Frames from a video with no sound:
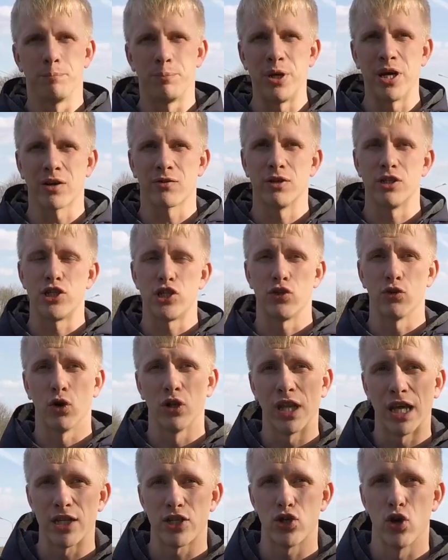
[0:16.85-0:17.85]
Первое, с чего
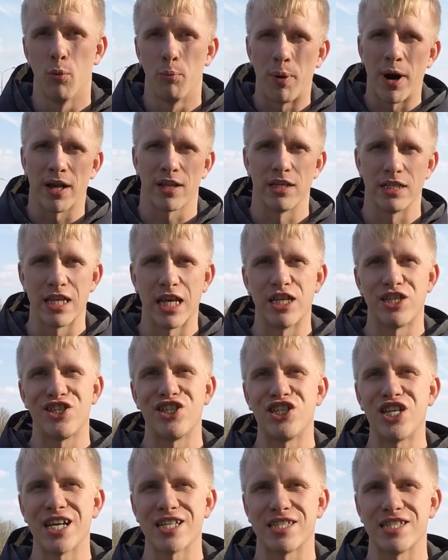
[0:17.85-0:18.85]
начнем, парни. Значит,
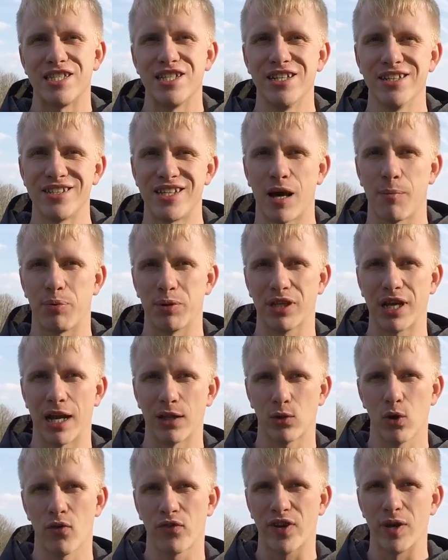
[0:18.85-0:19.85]
сейчас занялся
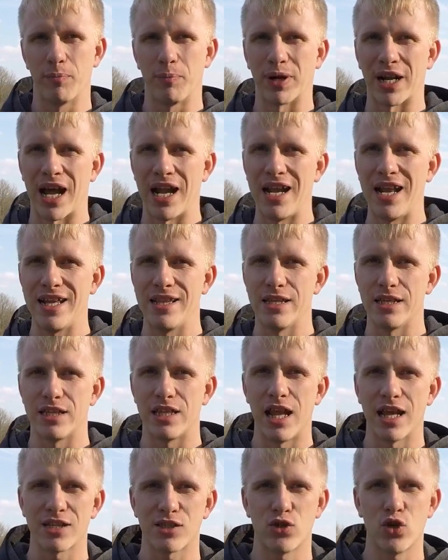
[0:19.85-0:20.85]
подготовкой параллельной
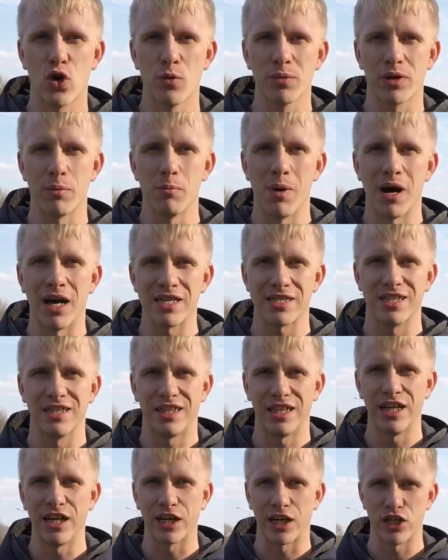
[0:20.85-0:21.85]
для съемки Mazda
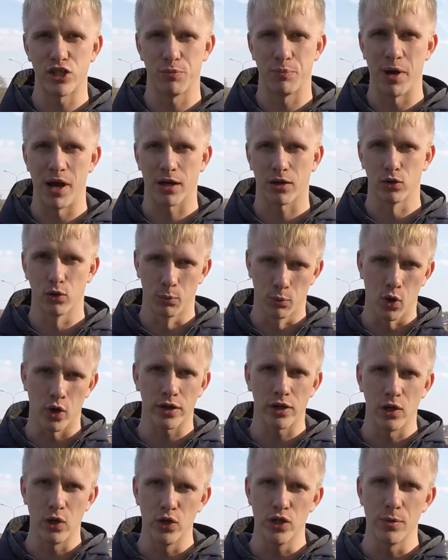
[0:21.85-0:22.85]
3 хэтчбэк. Ну,
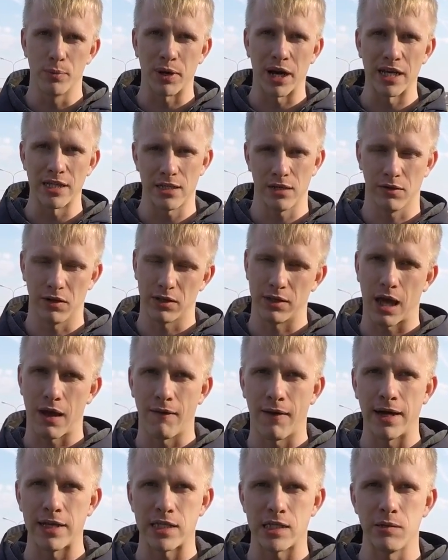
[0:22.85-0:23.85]
многие люди просили, говорят,
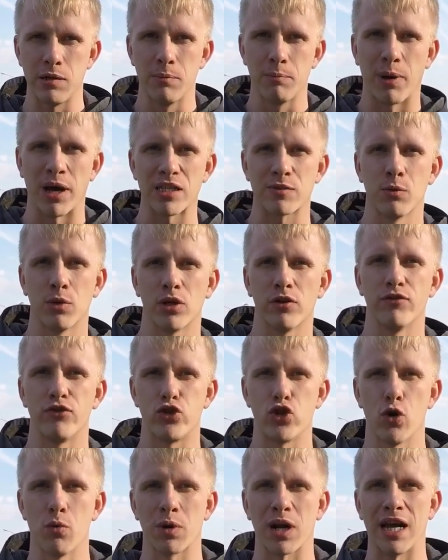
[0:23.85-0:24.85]
давай снимем, посмотрим, в
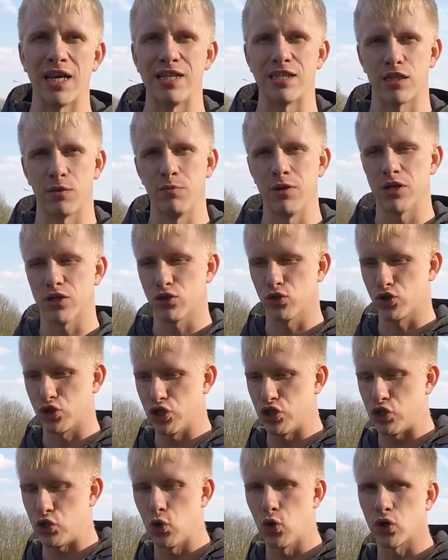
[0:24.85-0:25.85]
чем разница между
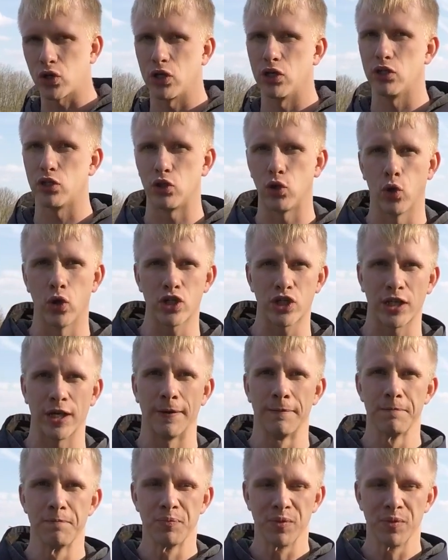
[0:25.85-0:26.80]
шестеркой и трешкой.